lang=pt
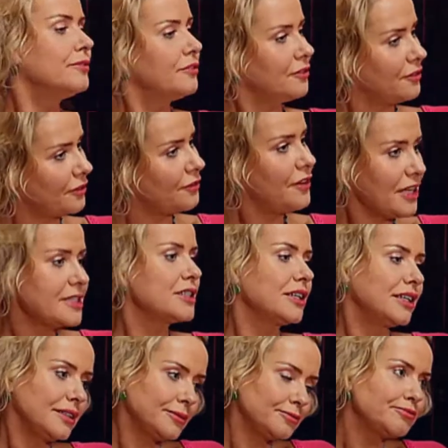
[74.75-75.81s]
Fez
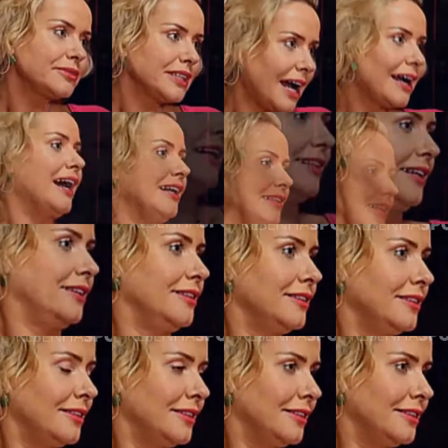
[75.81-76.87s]
cagada. É,